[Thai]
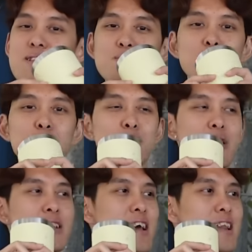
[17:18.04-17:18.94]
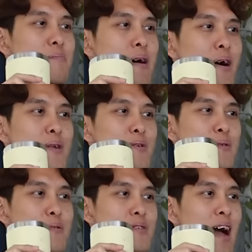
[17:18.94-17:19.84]
เตะตัวดูอยู่ในเตะเมาแล้วโดน
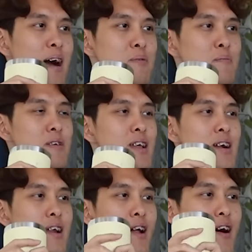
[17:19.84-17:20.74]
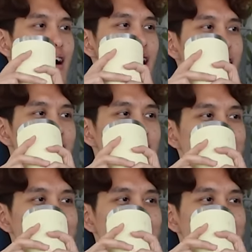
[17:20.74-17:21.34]
ตำรวจจับไม่มีที่อื่นอันนั้นปกติ